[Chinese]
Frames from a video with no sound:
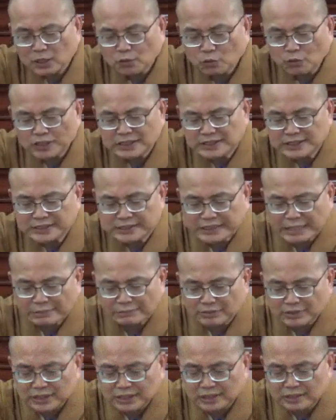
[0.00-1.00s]
为
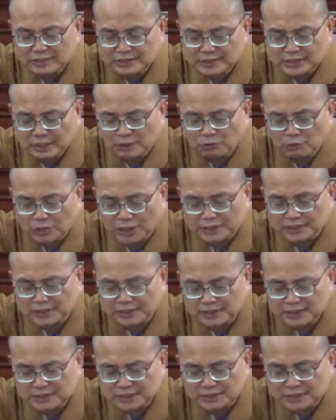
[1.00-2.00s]
教内教外的
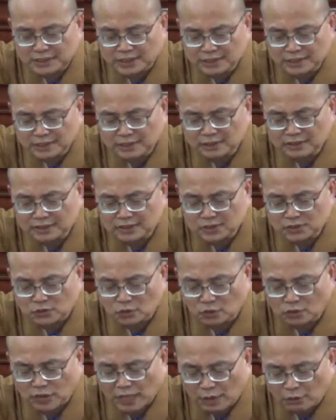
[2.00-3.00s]
邪恶
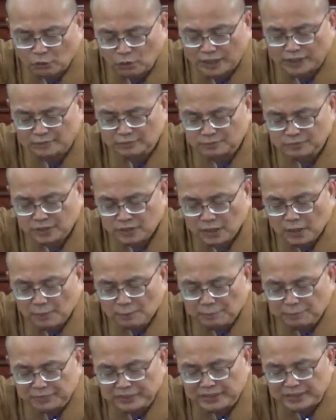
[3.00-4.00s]
所扰乱，
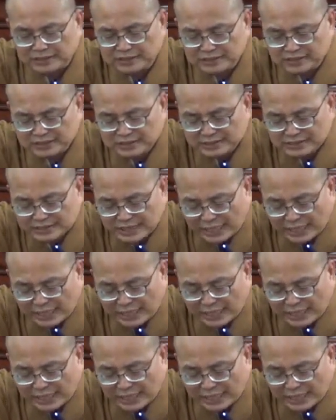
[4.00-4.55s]
不能。